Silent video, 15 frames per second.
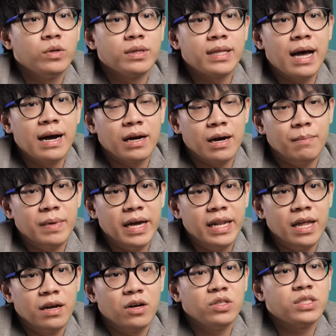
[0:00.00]
ส่วนต่างกำไร
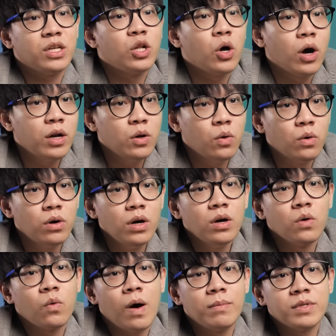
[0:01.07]
เนี่ยก็จะน้อยลง
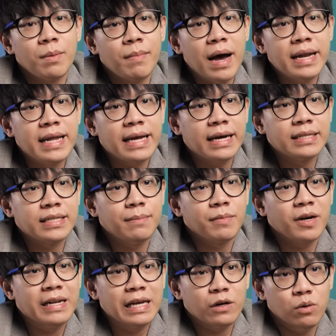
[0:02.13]
ความสามารถในการ
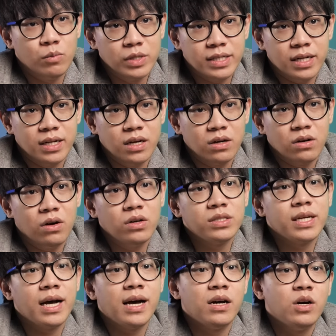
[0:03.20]
ทำกำไรของบริษัทเนี่ยก็
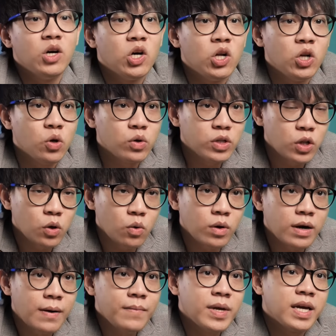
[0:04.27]
จะลดลง
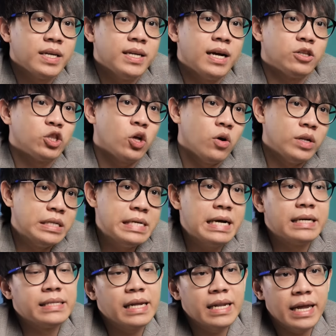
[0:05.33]
อย่างต่อเนื่อง
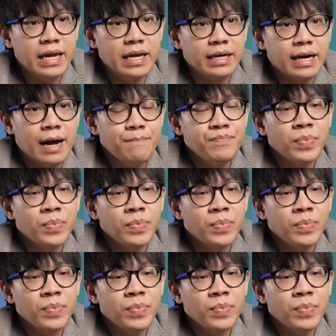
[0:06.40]
นั่นเองครับ